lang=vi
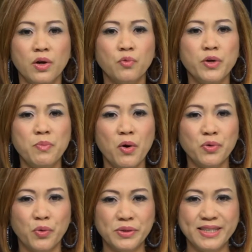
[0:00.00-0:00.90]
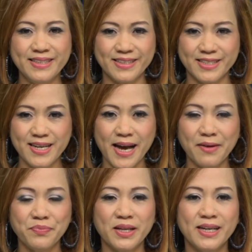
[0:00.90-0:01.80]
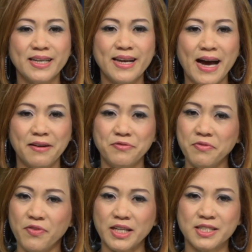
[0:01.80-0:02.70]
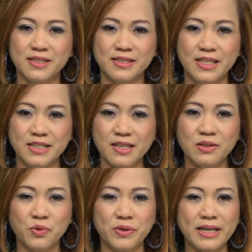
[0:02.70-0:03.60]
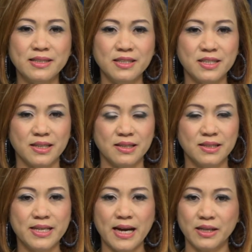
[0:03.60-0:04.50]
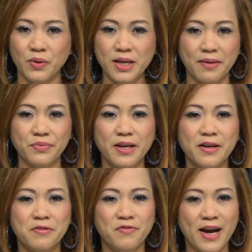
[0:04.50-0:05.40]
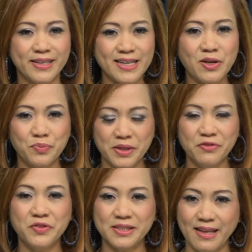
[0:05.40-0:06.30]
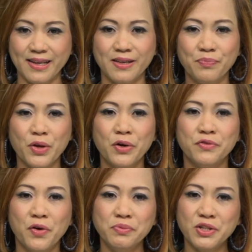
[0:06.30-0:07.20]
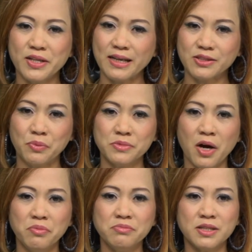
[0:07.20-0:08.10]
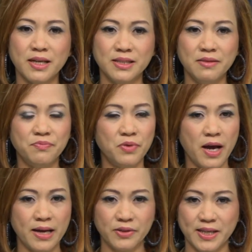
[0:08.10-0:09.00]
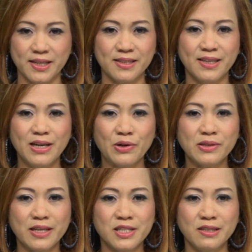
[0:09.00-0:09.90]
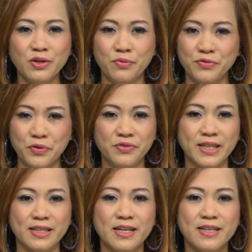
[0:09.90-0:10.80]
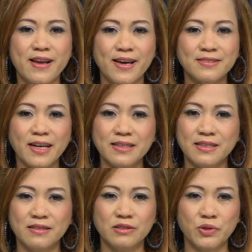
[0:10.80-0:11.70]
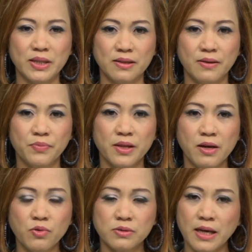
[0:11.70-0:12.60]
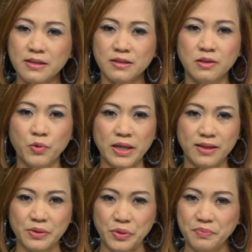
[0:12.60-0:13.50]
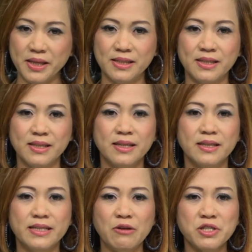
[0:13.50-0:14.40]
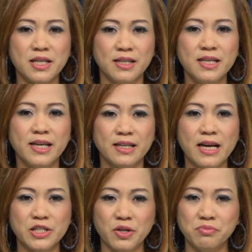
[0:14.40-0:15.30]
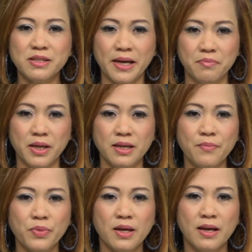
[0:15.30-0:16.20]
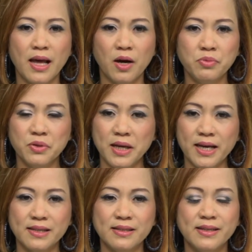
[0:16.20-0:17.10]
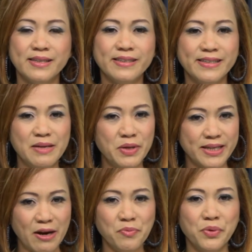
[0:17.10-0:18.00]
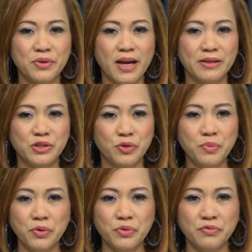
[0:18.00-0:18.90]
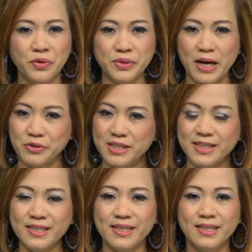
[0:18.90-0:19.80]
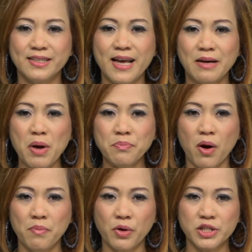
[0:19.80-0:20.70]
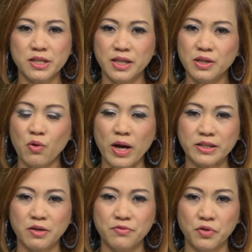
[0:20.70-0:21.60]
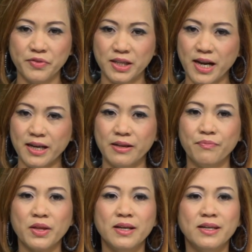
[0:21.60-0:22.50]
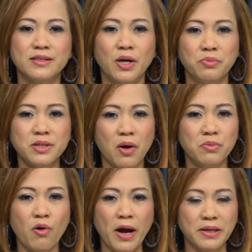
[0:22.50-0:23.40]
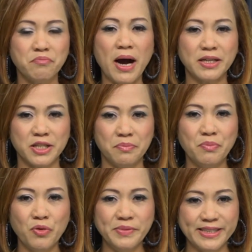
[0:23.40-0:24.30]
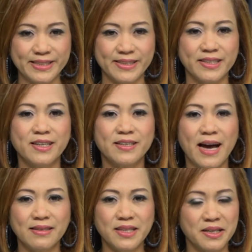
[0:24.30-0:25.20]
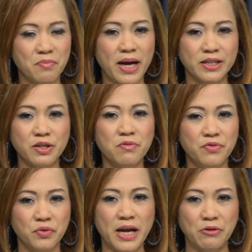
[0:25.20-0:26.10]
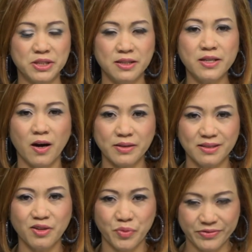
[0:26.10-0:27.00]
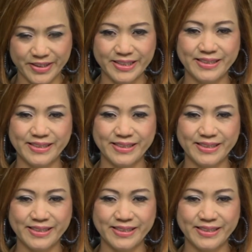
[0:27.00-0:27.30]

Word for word: Quy mô của chiến dịch trấn áp đã vấp phải sự chỉ trích của các chính trị và đối lập và các đồng minh phương Tây, vốn cho rằng Tổng thống Tayyip Erdogan có thể sử dụng vụ việc để tăng cường truyền để tăng cường quyền lực của mình. Giáo sĩ hiện đang sống tại Mỹ là ông Gulen, người đã bị cáo buộc là chủ mưu của vụ đảo chính, đã bác bỏ mọi sự liên quan trong vụ việc này. Tổng cộng khoảng 340 người đã thiệt mạng trong vụ đảo chính đó, kính thưa quý vị.